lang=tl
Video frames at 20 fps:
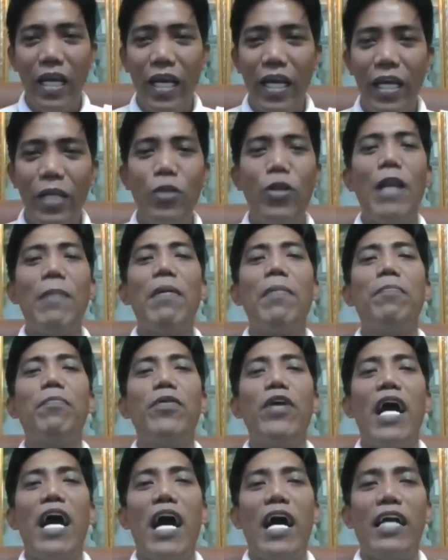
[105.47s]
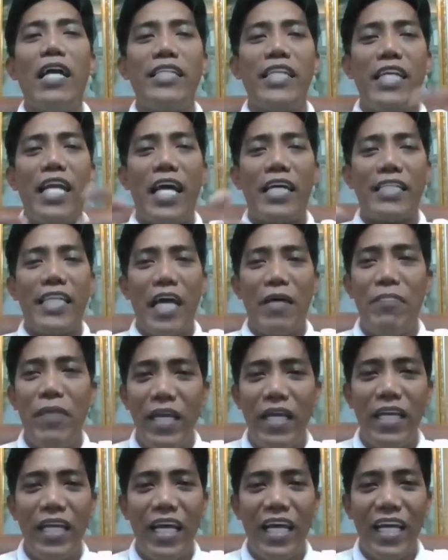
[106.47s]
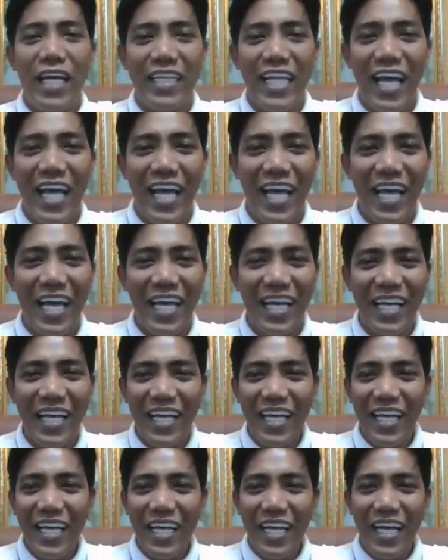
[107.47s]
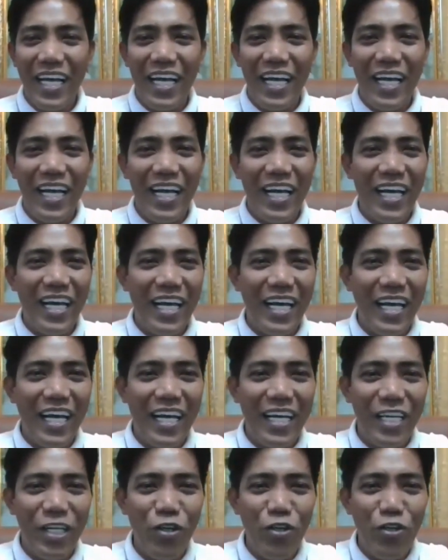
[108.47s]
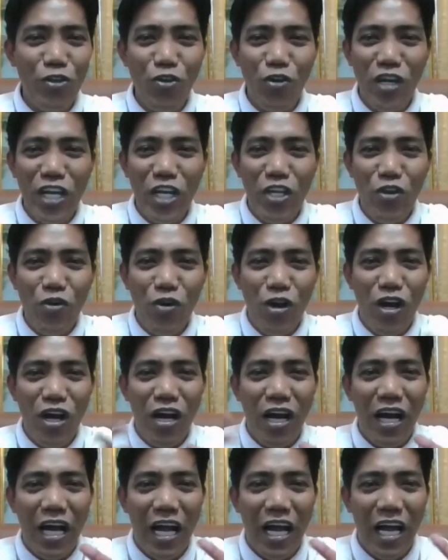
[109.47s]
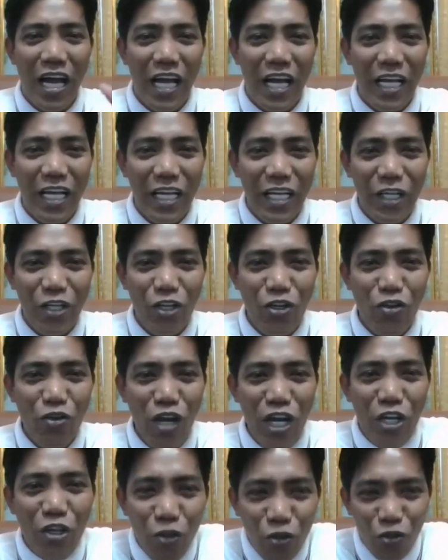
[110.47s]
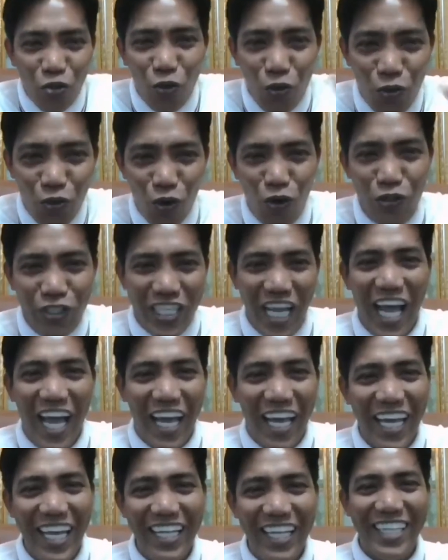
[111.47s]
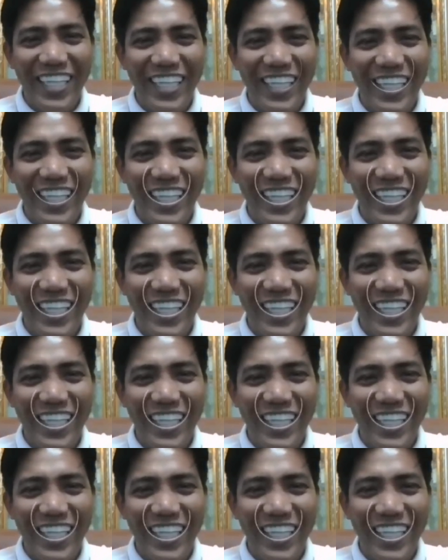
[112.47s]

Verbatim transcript: Eh, yun naman po yung aking sinasabi na uh, yun yung inyong uh, yun yung inyong tulong sa akin.